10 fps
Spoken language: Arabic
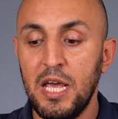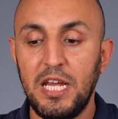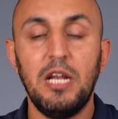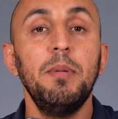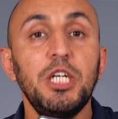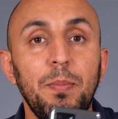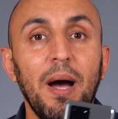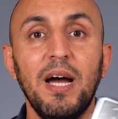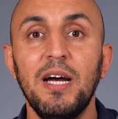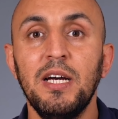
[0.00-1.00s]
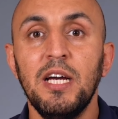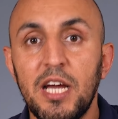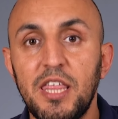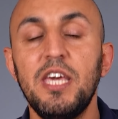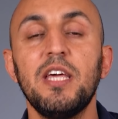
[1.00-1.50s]
يعني بيشبه
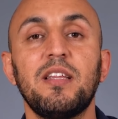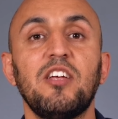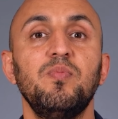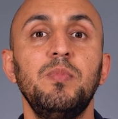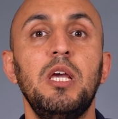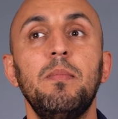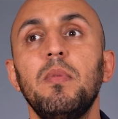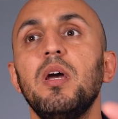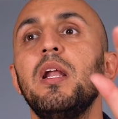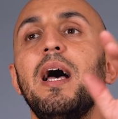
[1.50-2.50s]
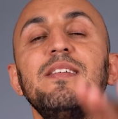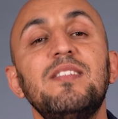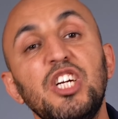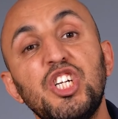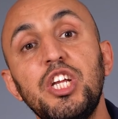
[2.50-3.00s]
كثير تصميم
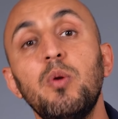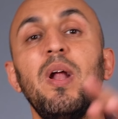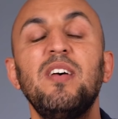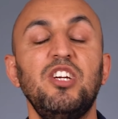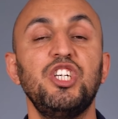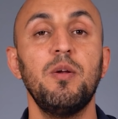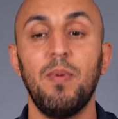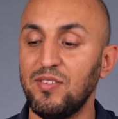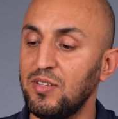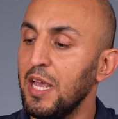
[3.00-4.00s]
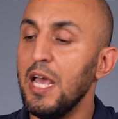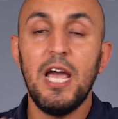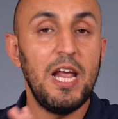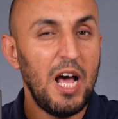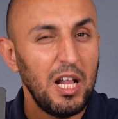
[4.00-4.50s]
الاس 20 والاس 20 بلس
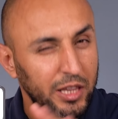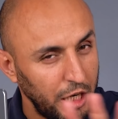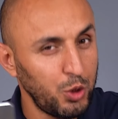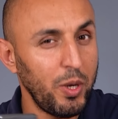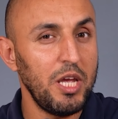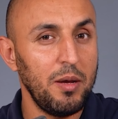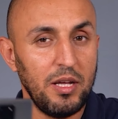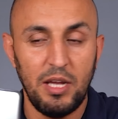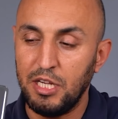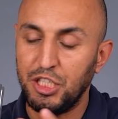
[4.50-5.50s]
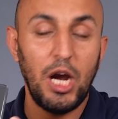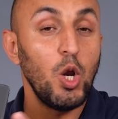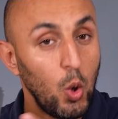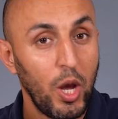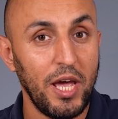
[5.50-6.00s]
الالترا شويه آه،
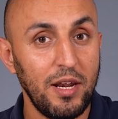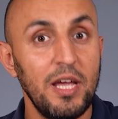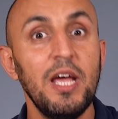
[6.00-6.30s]
شكله غير